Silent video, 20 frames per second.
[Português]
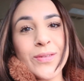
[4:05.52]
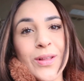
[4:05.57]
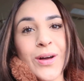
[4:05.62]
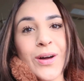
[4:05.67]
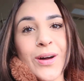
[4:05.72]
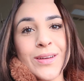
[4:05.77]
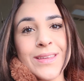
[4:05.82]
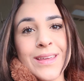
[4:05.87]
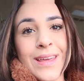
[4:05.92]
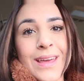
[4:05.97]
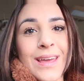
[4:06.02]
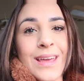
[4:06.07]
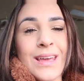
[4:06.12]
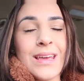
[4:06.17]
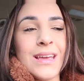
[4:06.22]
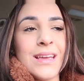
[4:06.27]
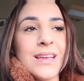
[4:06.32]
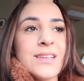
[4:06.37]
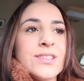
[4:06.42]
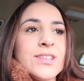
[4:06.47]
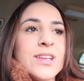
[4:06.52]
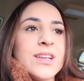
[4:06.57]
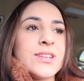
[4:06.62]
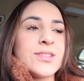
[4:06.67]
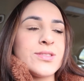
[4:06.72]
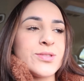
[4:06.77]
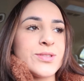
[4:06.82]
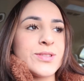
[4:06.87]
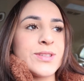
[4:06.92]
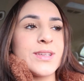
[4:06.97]
Vlog...
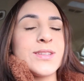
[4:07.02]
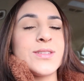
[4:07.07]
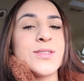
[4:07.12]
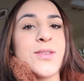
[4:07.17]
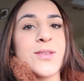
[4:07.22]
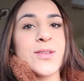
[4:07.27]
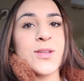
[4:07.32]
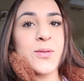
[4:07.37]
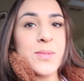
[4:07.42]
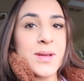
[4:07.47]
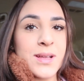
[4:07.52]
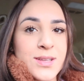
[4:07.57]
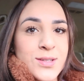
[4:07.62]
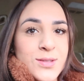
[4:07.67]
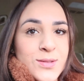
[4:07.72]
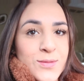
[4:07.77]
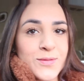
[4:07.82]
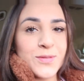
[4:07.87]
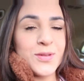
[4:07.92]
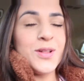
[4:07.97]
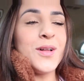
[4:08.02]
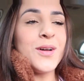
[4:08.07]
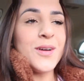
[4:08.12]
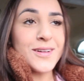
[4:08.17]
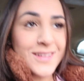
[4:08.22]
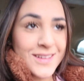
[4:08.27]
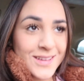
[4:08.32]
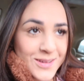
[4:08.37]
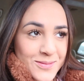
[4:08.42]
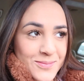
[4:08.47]
Gente, esqueci totalmente do
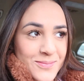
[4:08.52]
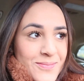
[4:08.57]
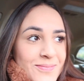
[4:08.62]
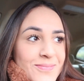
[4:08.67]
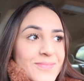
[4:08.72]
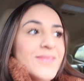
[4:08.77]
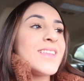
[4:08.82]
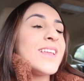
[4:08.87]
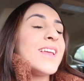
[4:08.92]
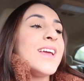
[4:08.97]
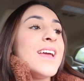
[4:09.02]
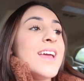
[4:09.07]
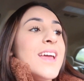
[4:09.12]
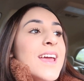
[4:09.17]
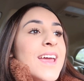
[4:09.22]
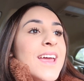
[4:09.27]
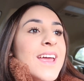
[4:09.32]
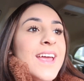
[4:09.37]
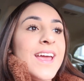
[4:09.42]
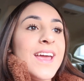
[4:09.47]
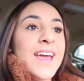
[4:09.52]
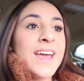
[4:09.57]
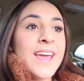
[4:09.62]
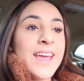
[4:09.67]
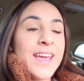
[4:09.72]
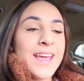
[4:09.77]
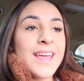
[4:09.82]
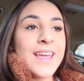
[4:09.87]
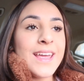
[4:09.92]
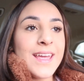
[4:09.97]
vlog.
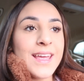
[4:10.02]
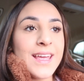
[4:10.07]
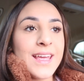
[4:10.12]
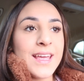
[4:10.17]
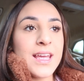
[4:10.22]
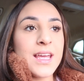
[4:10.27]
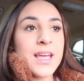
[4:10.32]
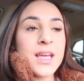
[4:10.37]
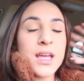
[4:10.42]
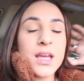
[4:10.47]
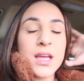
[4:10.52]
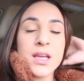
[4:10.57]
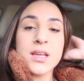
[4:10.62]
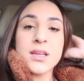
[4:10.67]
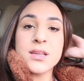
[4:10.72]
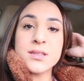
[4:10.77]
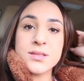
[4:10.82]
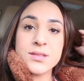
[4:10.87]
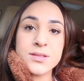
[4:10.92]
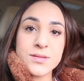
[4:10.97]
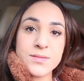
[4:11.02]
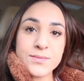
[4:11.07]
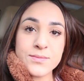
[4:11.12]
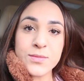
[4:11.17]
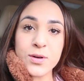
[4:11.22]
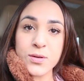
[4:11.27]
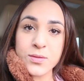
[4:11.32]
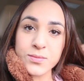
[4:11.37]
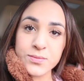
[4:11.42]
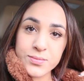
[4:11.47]
É...
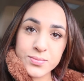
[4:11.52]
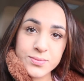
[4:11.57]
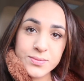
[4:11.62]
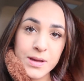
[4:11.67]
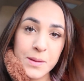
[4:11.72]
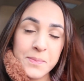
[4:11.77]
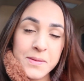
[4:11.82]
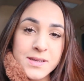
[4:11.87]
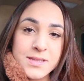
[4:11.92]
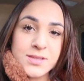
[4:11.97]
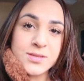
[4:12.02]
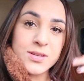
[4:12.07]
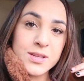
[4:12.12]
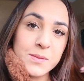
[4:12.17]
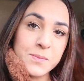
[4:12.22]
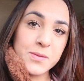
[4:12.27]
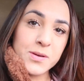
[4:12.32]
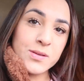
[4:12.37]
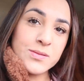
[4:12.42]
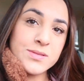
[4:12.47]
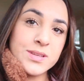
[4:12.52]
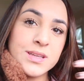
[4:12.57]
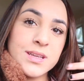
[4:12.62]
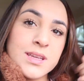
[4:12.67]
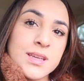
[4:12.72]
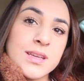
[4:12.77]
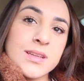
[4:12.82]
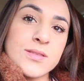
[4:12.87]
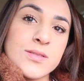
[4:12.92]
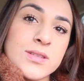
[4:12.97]
Bom, apareci toda pronta
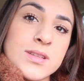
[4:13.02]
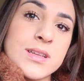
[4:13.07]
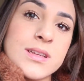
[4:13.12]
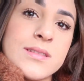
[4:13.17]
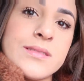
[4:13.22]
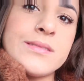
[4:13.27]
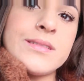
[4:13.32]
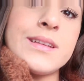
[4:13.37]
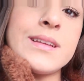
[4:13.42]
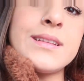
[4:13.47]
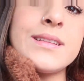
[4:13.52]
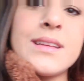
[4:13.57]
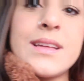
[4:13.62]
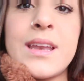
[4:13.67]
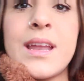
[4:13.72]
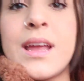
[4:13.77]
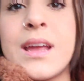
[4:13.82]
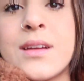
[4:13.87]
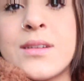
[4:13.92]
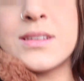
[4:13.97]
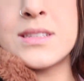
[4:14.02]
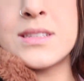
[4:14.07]
aqui, toda linda, né?